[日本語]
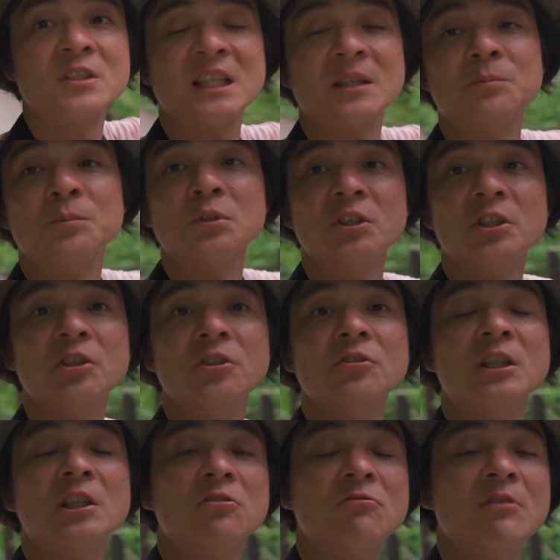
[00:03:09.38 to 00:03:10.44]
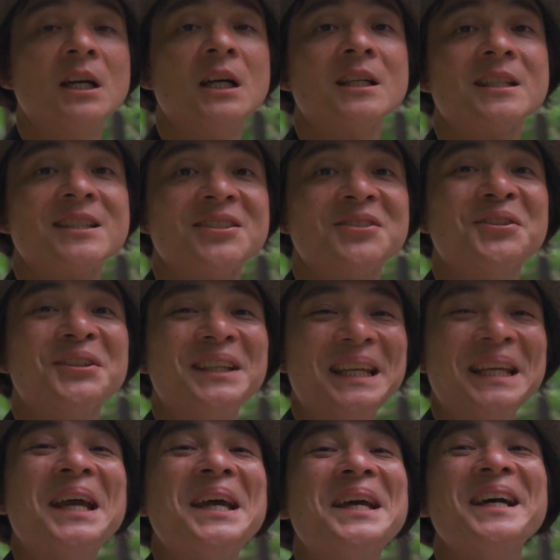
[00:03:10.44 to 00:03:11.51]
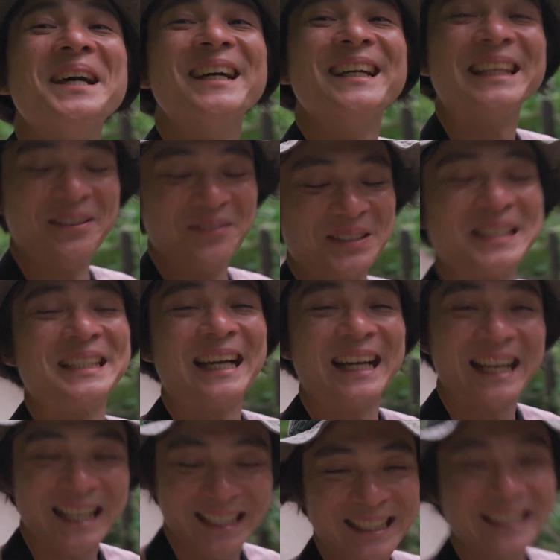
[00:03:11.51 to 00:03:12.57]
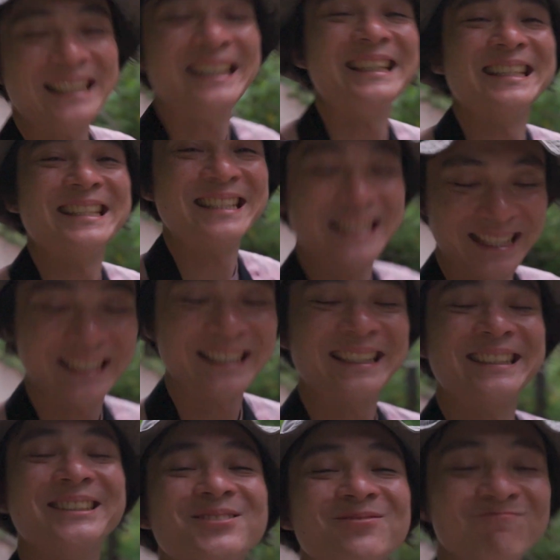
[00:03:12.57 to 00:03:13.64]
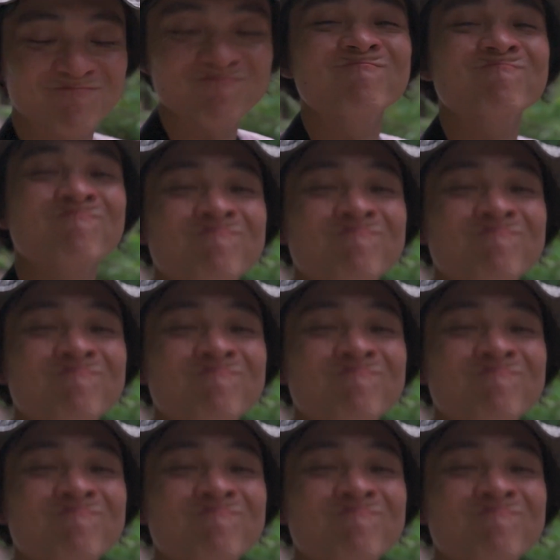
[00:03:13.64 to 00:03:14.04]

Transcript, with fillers: 散歩っていうのは、すごい気持ちがいいですね。うん。